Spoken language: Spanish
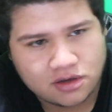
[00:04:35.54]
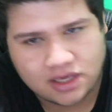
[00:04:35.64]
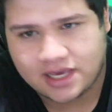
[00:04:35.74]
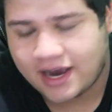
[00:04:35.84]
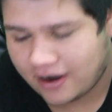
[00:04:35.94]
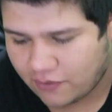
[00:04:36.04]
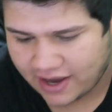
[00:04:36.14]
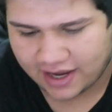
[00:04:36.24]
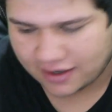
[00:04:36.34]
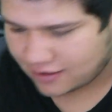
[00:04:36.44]
y ya
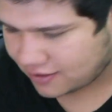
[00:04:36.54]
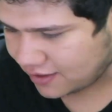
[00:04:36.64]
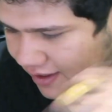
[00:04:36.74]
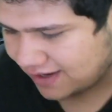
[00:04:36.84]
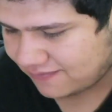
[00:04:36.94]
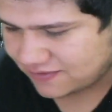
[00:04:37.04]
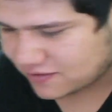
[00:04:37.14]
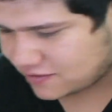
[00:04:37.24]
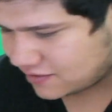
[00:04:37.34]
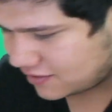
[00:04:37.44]
juegan. A la
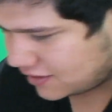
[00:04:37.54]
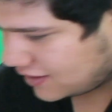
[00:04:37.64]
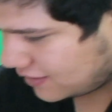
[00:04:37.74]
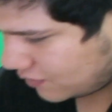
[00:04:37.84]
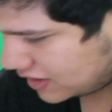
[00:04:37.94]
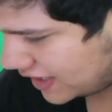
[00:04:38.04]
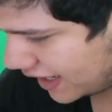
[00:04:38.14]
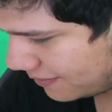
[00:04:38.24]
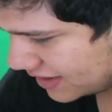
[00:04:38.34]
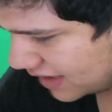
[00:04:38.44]
vergu. Vamos a ver
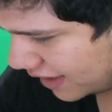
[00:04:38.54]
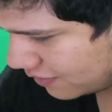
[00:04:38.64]
qué más trae,